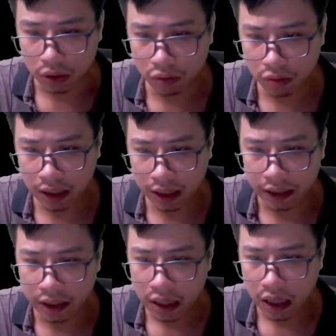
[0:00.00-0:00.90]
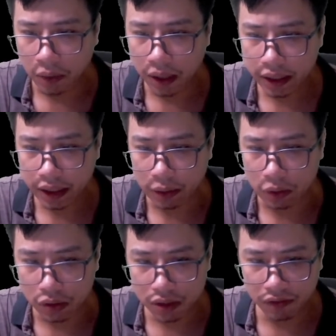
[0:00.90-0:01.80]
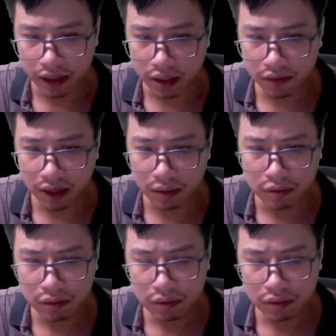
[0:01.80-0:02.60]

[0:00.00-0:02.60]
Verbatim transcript: tộc lúc này hầu hết đều lộ ra vẻ thất vọng.